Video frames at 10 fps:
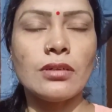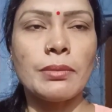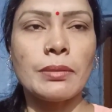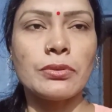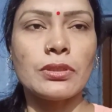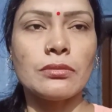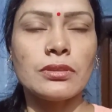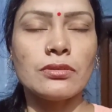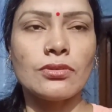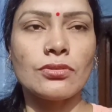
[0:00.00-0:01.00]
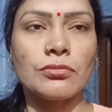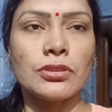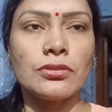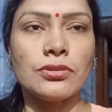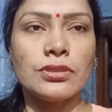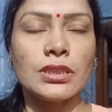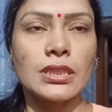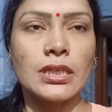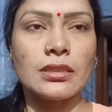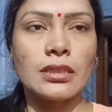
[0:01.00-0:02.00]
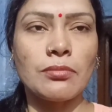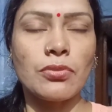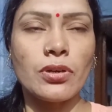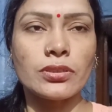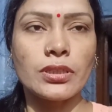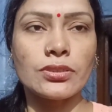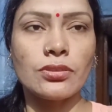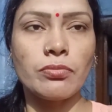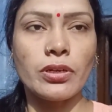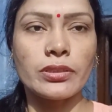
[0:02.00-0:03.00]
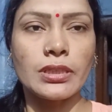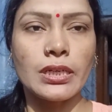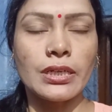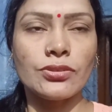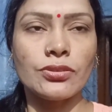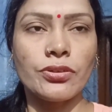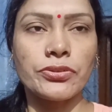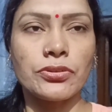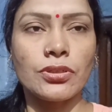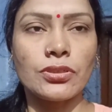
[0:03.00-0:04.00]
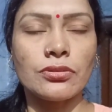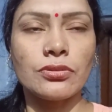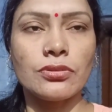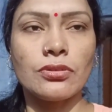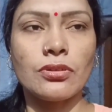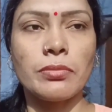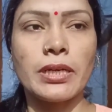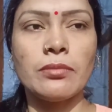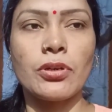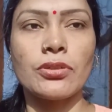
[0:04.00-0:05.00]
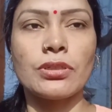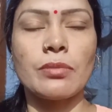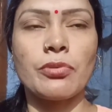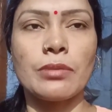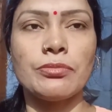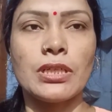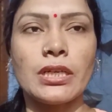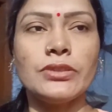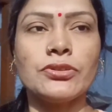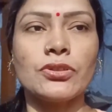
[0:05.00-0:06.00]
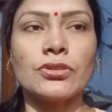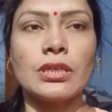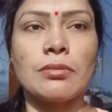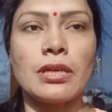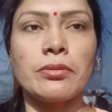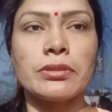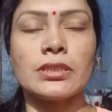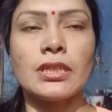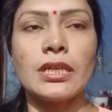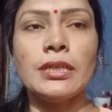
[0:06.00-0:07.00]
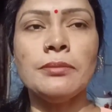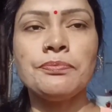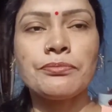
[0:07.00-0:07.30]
আমার পুরনো বন্ধু নতুন বন্ধু যে যেখান থেকে ব্লগ দেখছো ব্লগ দেখার জন্য অসংখ্য অসংখ্য ধন্যবাদ বড়দিকে প্রণাম জানাই ছোটোদিকে ভালোবাসা জানাই